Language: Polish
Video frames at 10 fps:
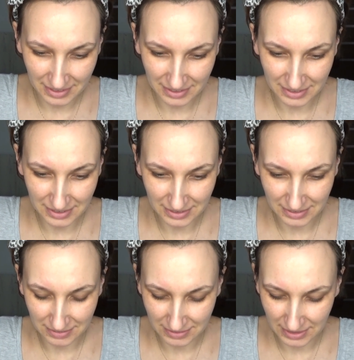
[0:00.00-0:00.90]

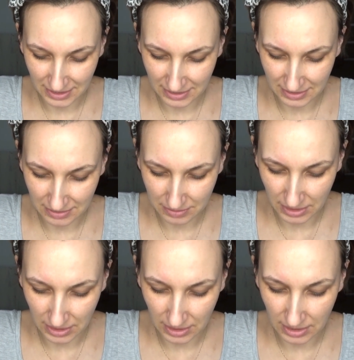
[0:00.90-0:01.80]
Y, okej, okay,
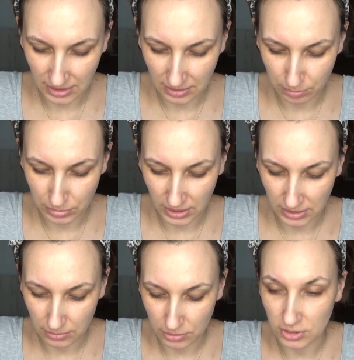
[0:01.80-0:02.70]
dobra. Aha, jak, jak
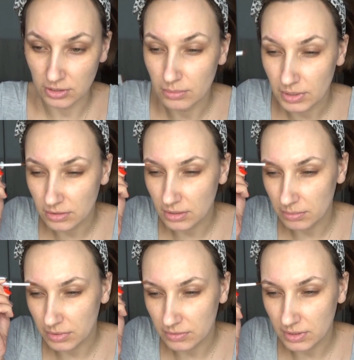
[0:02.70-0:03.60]
nałożę? Dobra, to
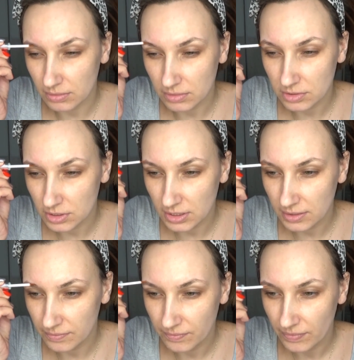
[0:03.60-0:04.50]
najpierw
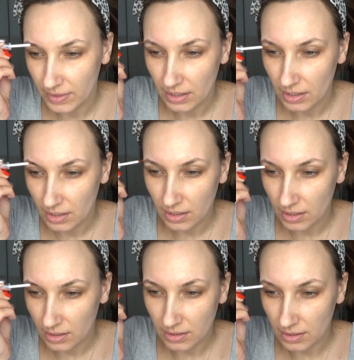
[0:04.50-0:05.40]
nałożę
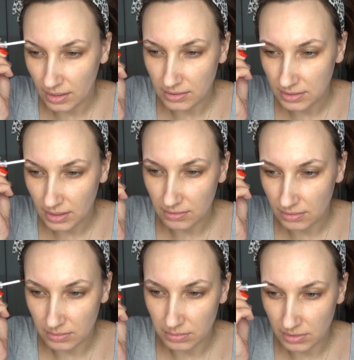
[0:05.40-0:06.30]
na
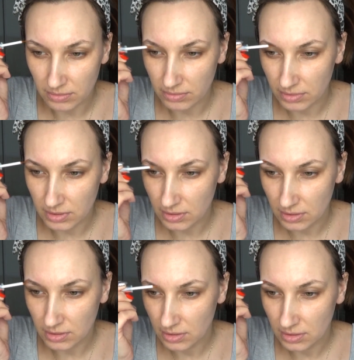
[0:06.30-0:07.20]
całe
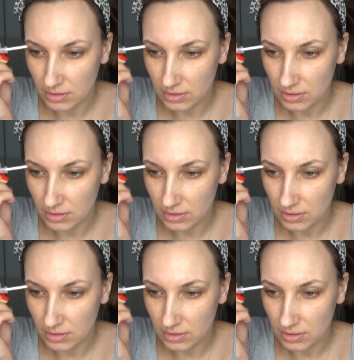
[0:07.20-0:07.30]
brwi.